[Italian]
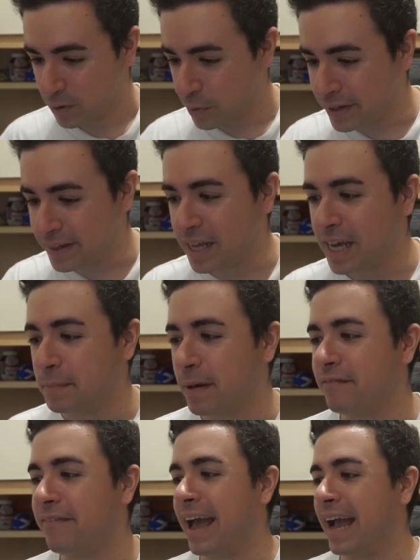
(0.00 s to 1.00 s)
Quindi
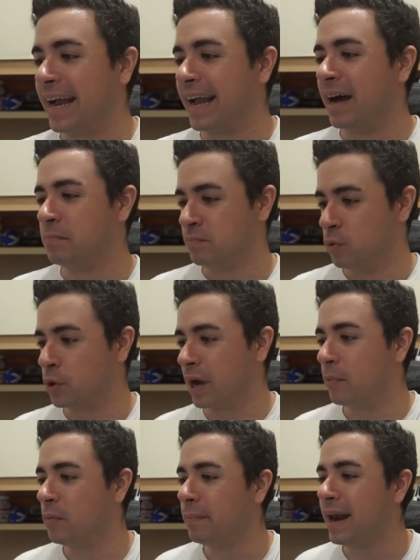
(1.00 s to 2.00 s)
benvenga
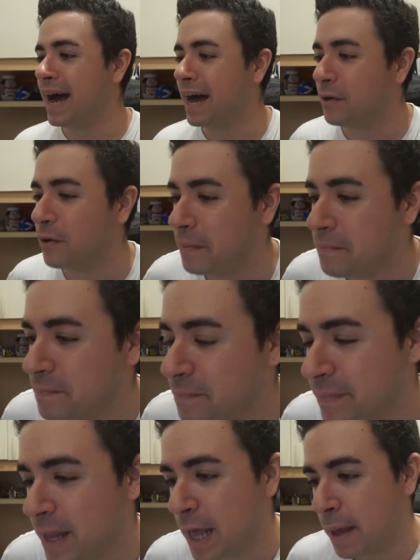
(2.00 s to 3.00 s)
Luca Monblano,
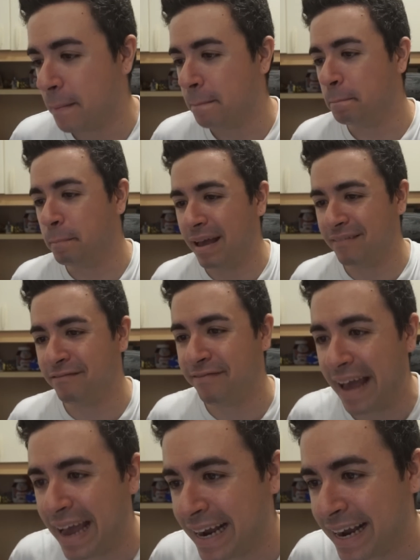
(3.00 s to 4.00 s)

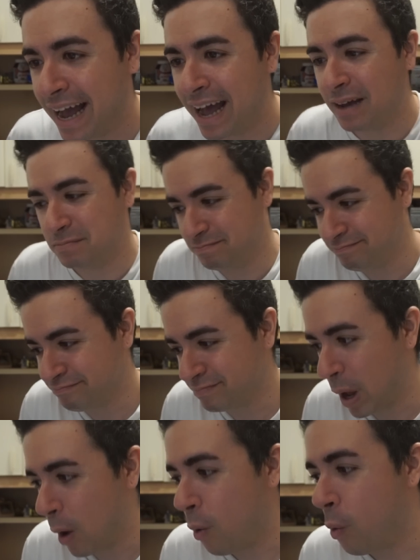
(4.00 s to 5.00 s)
benvenga
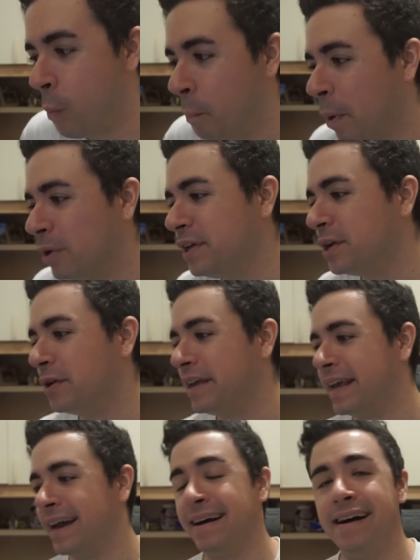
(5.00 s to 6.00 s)
un po' di
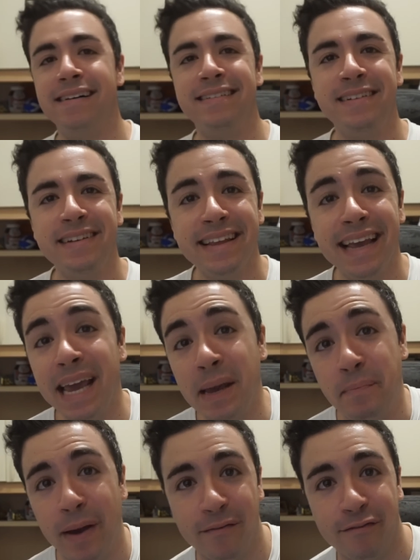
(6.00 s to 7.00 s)
ironia
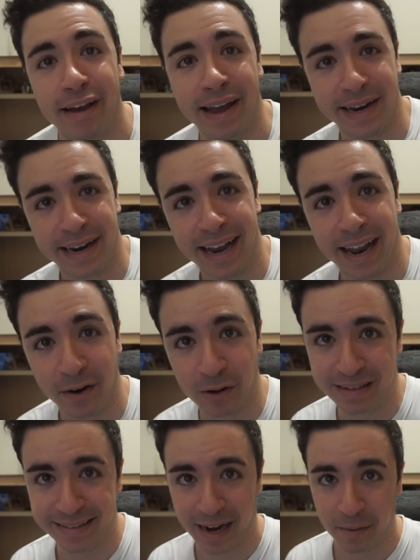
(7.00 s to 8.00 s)
e benvenga la
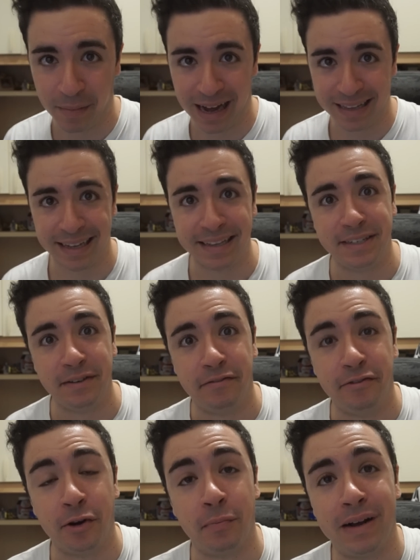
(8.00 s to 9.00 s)
nostra amata
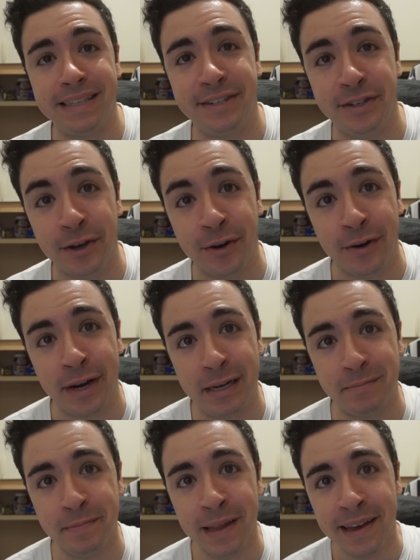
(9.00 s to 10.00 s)

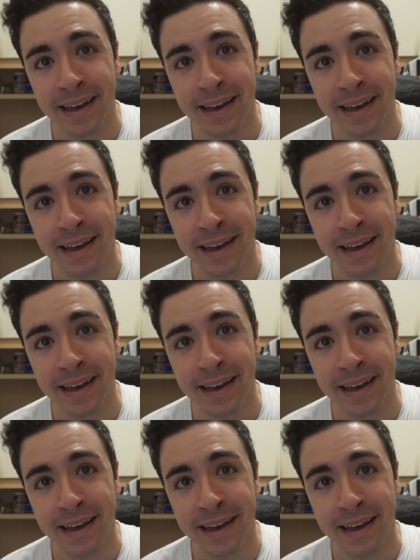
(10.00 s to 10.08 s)
disinformazione